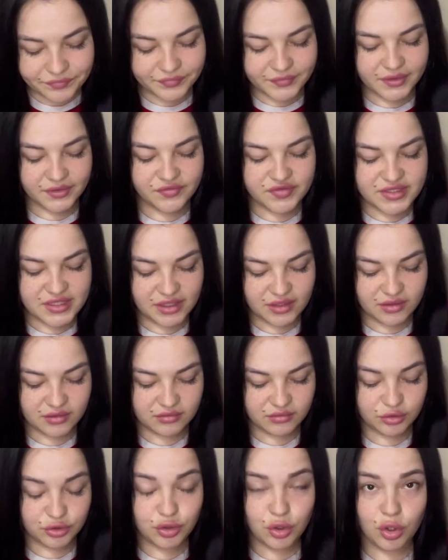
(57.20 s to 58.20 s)

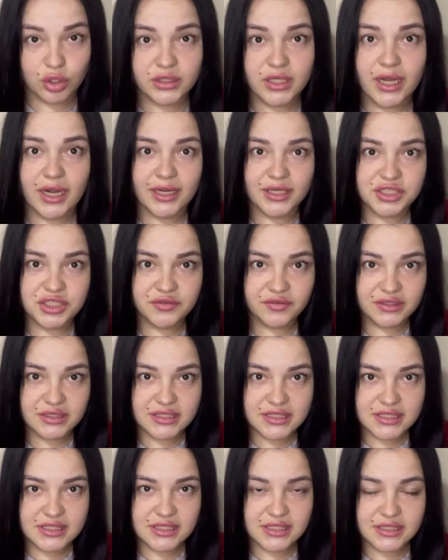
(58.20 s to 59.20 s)
Все, кто наращивает
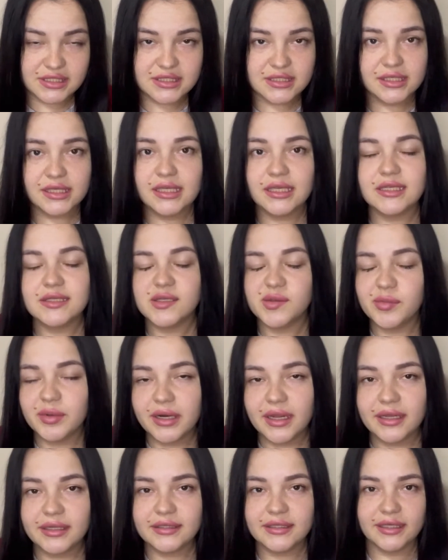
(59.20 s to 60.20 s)
ресницы или
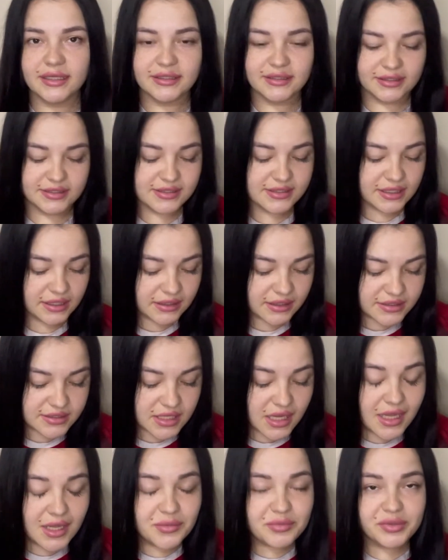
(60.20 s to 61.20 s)
собирает это делать,
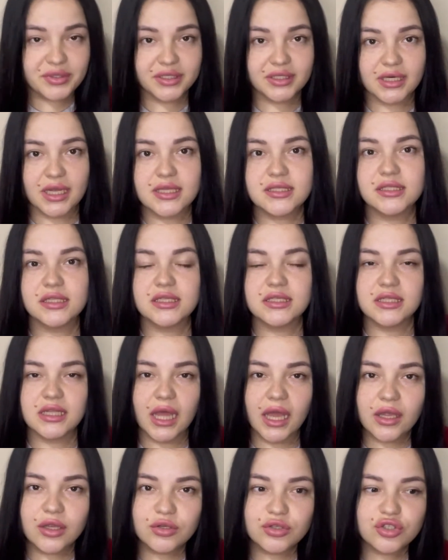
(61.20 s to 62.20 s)
прекрасно
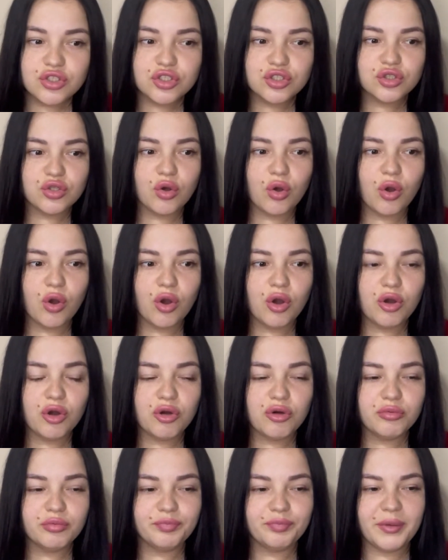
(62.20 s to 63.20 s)
знают,
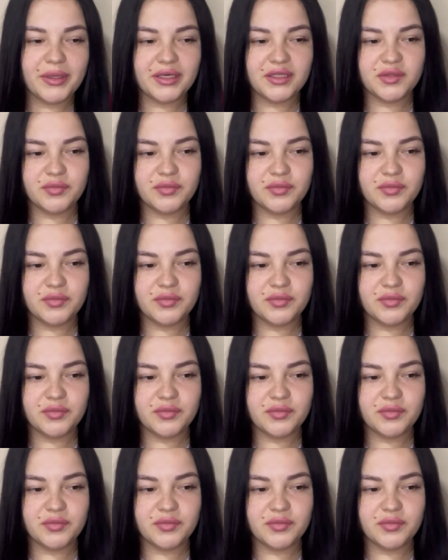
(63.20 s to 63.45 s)
что перед